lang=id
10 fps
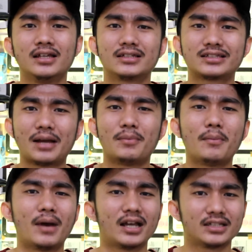sama
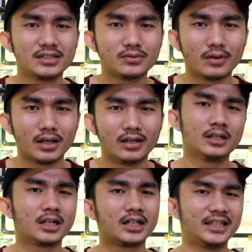mahasiswa
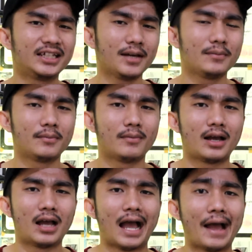ketika
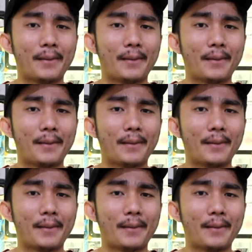memang